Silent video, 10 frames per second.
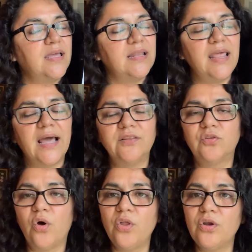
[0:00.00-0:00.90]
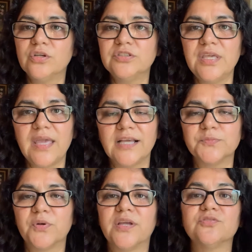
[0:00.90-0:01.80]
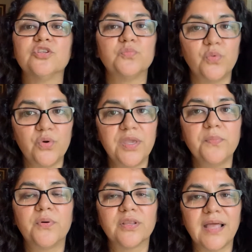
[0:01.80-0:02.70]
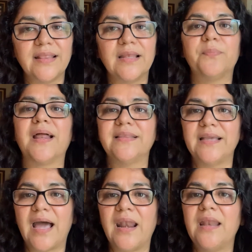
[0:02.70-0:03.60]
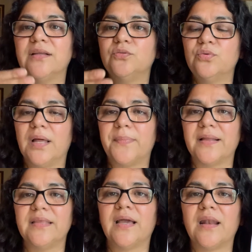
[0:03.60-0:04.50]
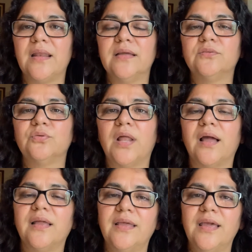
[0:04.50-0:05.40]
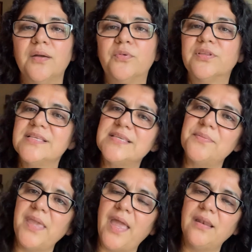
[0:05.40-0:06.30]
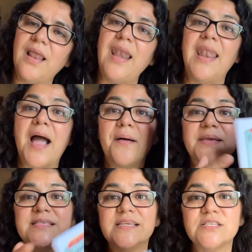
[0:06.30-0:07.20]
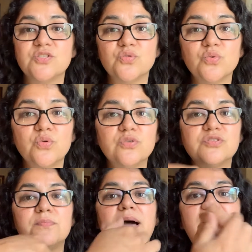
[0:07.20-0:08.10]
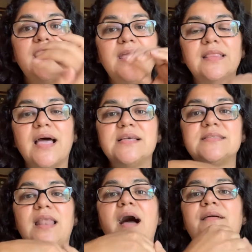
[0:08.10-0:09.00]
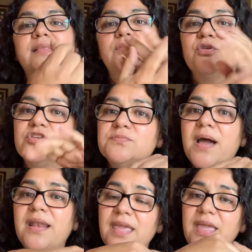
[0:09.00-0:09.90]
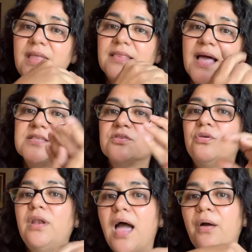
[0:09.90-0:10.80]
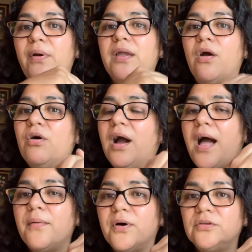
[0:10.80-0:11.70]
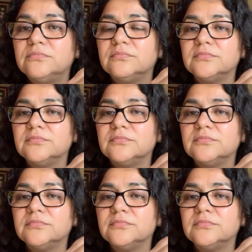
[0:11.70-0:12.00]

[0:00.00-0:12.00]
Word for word: lean todos los días, porque eso es muy importante, el practicar la lectura, practicar la lectura. Pórtense bien, lávense sus manitas, lávate tus manitas con agua y con jabón.